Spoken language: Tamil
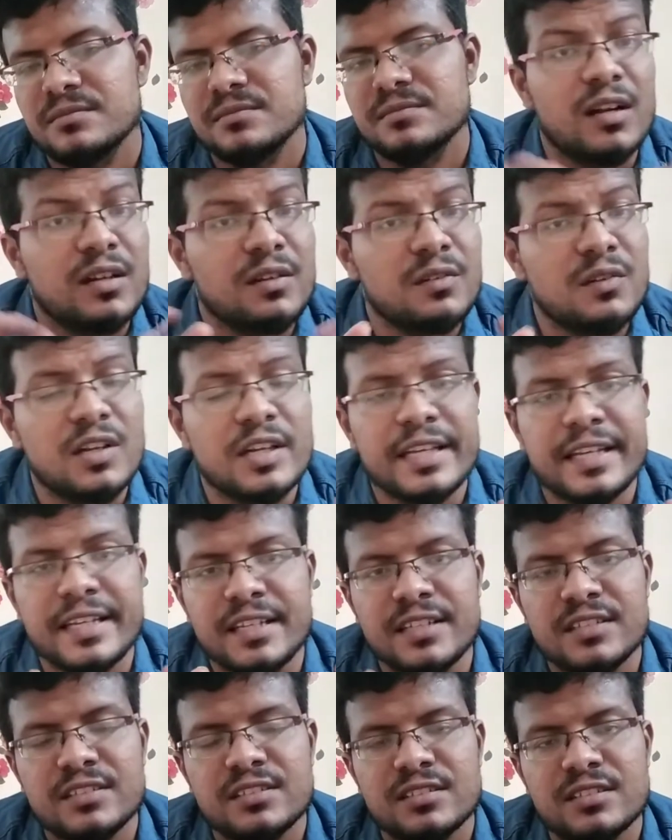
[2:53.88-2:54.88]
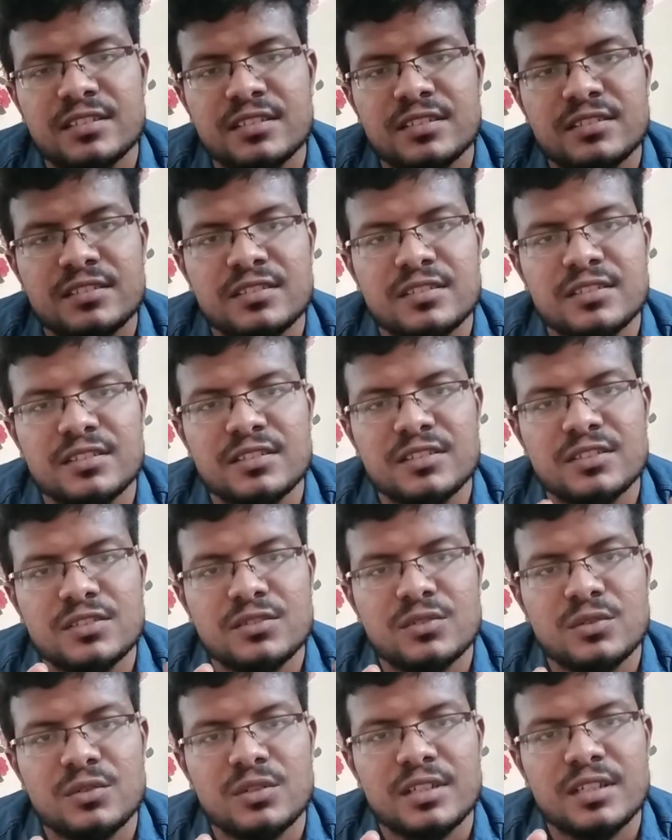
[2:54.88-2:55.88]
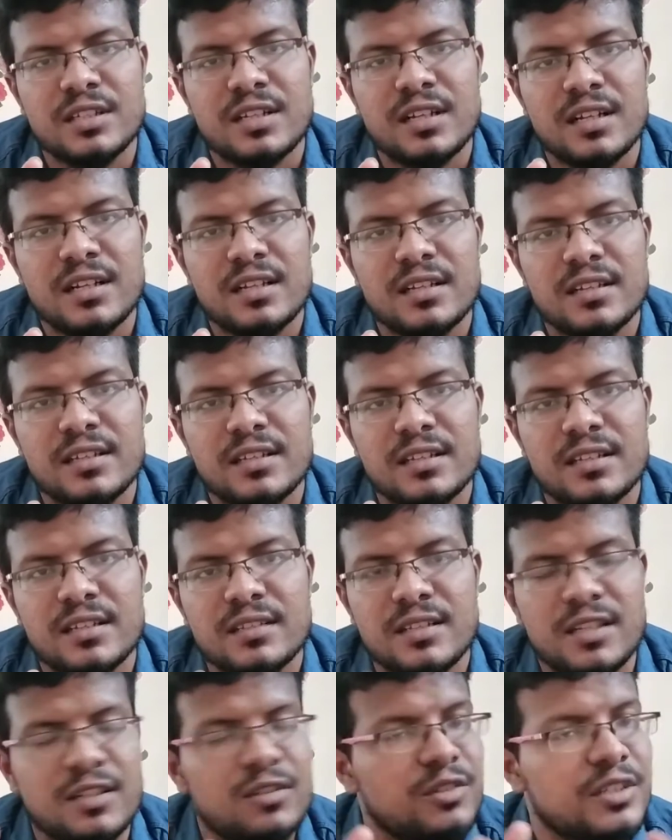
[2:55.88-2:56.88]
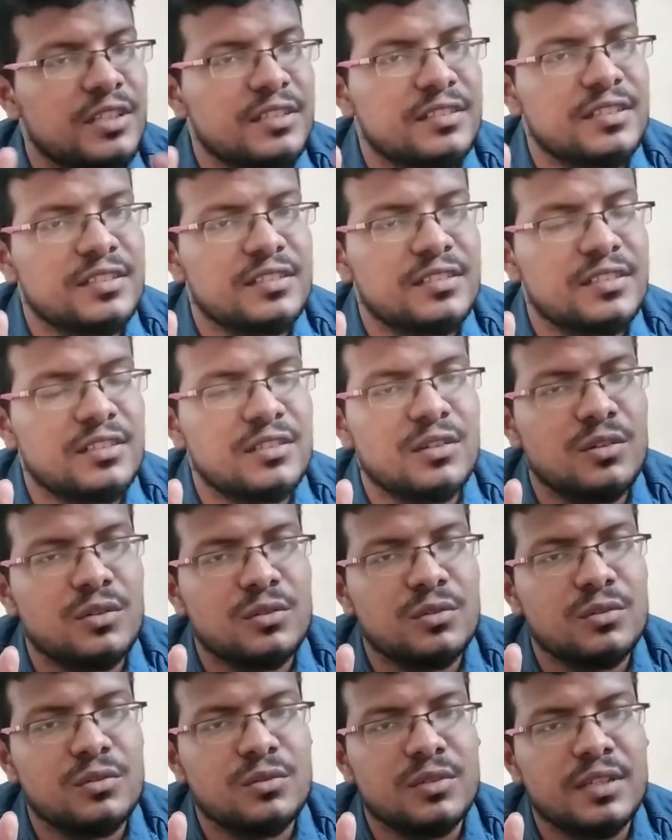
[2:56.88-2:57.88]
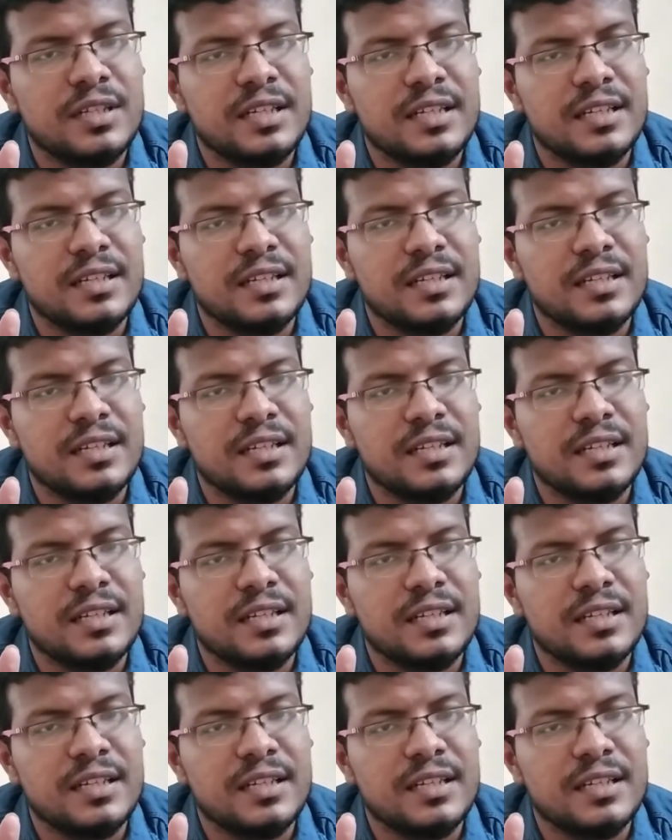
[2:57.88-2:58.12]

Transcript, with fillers: ஆண்டவராகிய இயேசு கிறிஸ்து சொல்லுகிறார் தன்னுடைய சீசர்களோடு கூட